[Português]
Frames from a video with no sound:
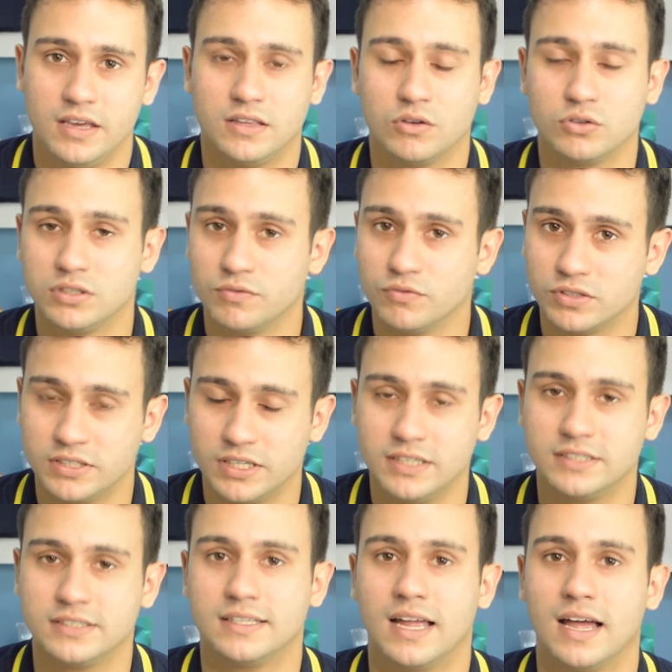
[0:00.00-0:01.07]
Então, se você
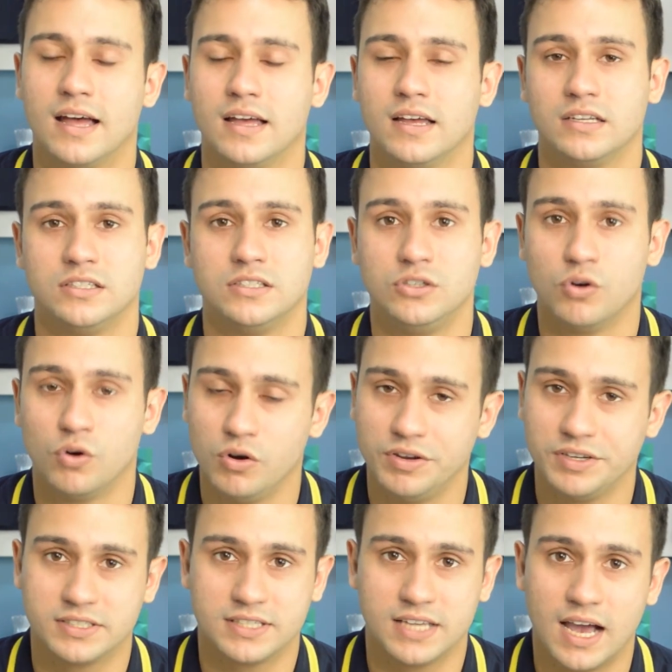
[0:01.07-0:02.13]
está de olho
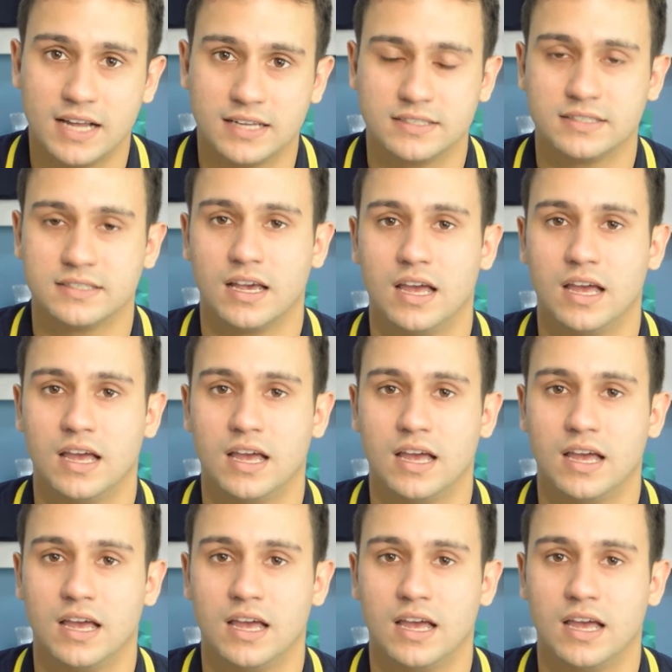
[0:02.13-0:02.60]
em SATs